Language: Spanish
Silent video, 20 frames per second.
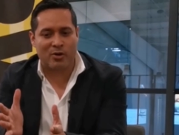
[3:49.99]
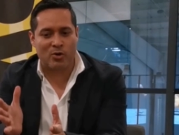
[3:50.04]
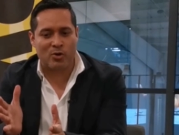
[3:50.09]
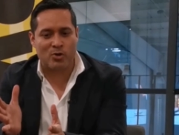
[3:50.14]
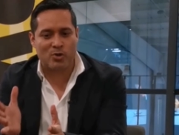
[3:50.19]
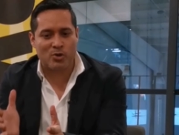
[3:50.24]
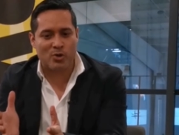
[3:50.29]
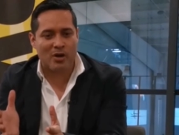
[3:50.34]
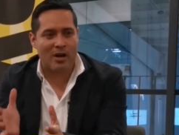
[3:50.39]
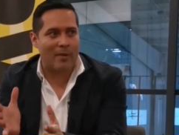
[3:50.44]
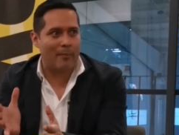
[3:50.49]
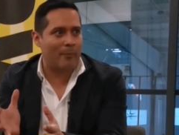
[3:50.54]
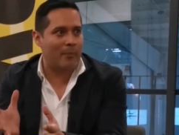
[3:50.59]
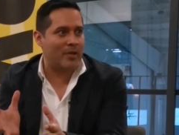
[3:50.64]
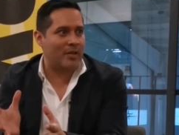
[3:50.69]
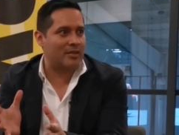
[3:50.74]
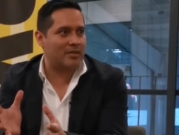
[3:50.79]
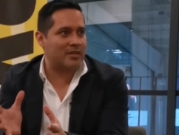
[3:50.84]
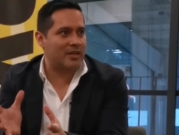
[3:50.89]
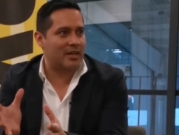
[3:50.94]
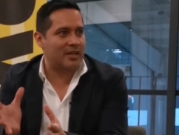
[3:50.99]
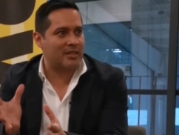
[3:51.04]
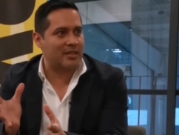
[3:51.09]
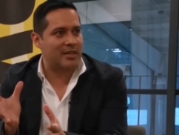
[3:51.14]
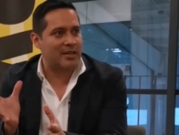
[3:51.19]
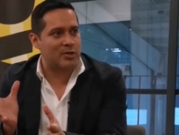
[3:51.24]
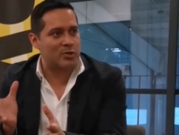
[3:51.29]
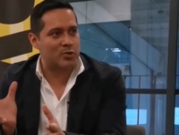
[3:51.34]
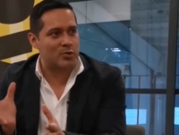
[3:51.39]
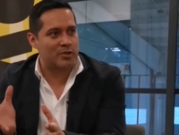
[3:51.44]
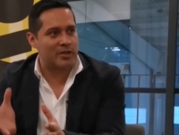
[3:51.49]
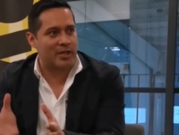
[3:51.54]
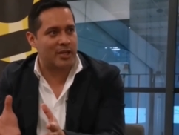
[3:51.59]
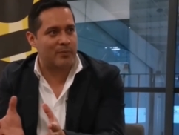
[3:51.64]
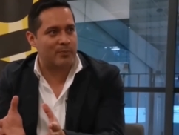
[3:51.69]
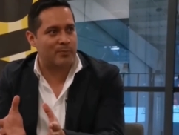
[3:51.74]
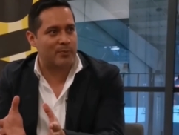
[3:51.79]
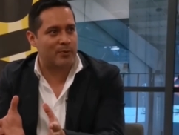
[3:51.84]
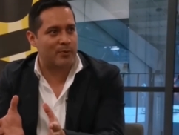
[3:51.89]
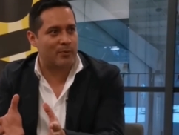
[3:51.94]
no solamente que tengas un
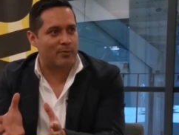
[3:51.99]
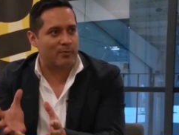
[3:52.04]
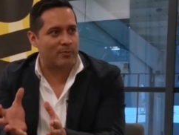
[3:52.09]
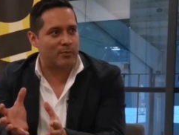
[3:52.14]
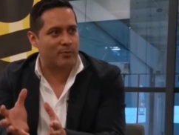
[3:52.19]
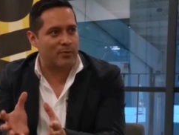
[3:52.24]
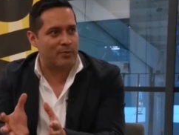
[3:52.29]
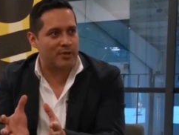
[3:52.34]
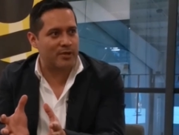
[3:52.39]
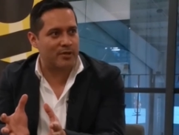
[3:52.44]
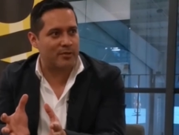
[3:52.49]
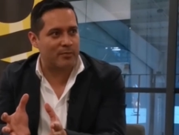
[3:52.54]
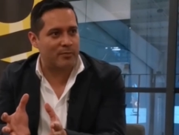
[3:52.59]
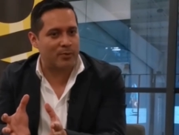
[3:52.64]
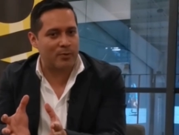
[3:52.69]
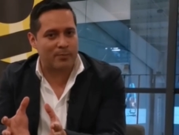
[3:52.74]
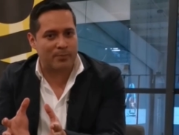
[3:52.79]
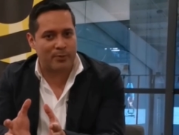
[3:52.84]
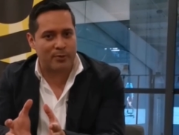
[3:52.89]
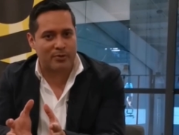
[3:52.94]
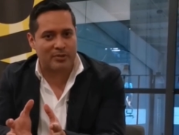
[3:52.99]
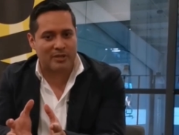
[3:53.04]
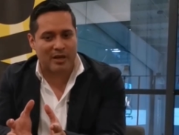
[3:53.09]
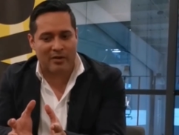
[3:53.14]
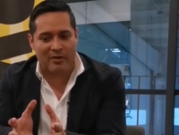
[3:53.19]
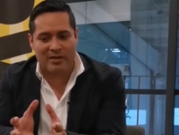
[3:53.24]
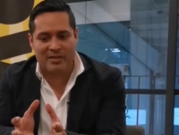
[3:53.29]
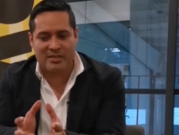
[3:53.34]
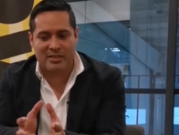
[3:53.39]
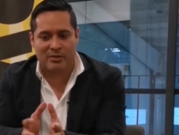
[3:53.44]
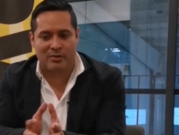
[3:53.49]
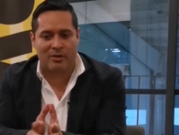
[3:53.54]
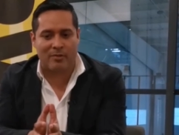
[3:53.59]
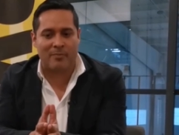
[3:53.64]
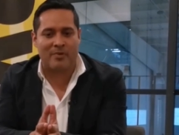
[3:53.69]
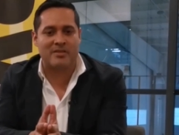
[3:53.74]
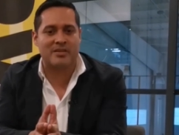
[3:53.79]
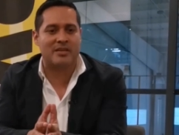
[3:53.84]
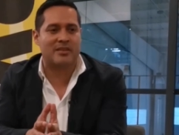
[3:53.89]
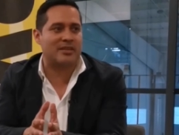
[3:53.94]
equipo muy, muy portable, sino
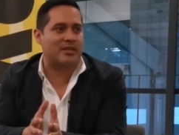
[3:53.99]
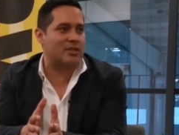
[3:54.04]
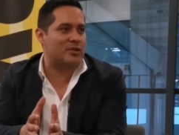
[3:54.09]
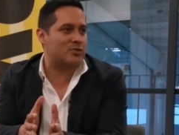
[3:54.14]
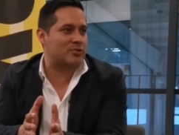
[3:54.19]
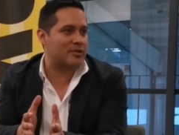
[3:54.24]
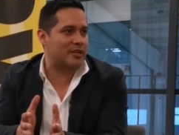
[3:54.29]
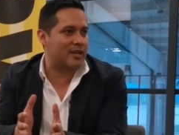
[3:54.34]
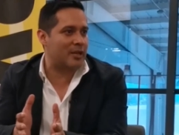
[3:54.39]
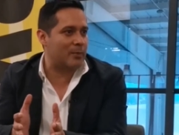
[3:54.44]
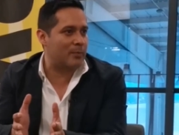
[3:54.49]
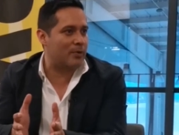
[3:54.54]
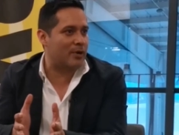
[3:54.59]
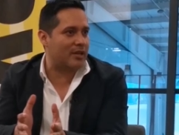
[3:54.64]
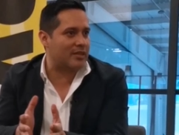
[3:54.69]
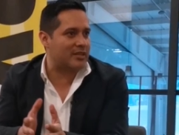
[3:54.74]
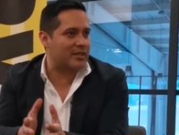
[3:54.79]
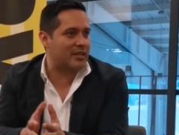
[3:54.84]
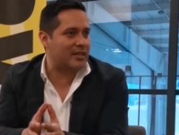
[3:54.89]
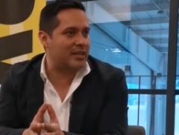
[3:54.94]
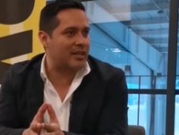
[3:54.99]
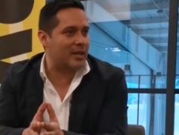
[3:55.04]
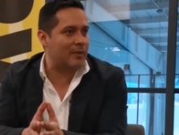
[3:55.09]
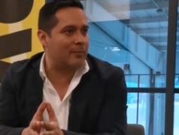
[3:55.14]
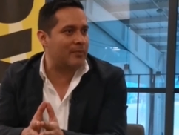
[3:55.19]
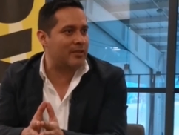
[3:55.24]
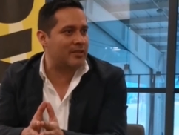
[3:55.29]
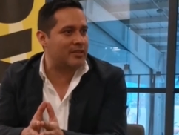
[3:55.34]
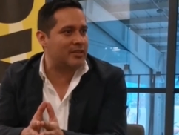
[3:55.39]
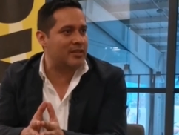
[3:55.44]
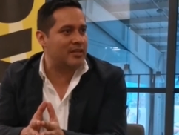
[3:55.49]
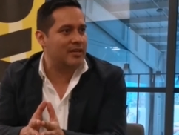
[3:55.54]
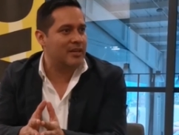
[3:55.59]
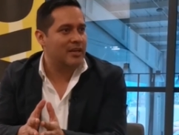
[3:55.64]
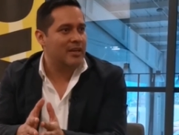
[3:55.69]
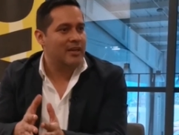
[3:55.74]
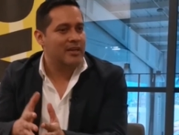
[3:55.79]
además que tienes un equipo que técnicamente